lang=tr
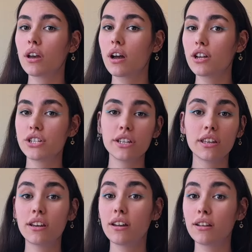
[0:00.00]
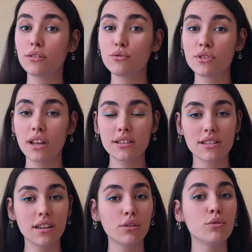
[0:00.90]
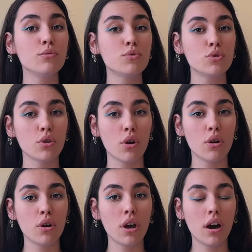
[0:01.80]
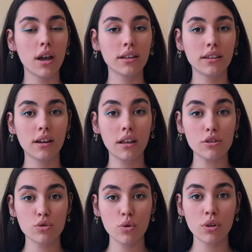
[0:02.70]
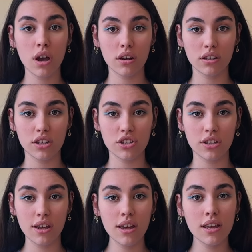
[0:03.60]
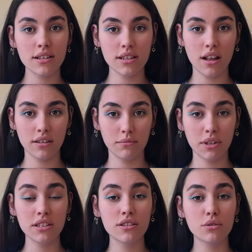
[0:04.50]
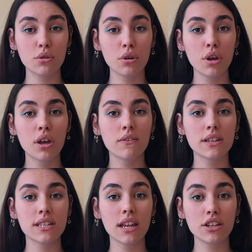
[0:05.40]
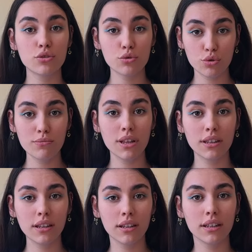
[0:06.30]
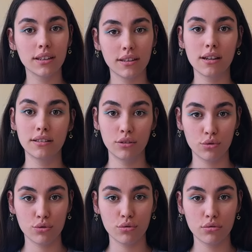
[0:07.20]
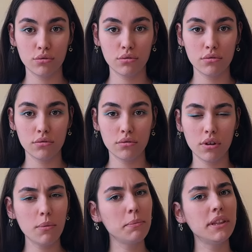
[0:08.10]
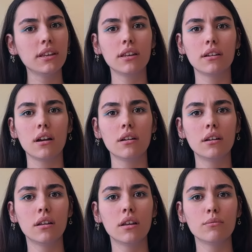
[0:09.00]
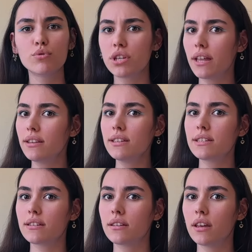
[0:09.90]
Karşındaki kanatlı güzellik sana gülümsüyor. Hayatta kalan son arkadaşına saldırmanı istiyor ve sen hiç düşünmeden itaat ediyorsun. Ama bir dakika. Bu sen değilsin.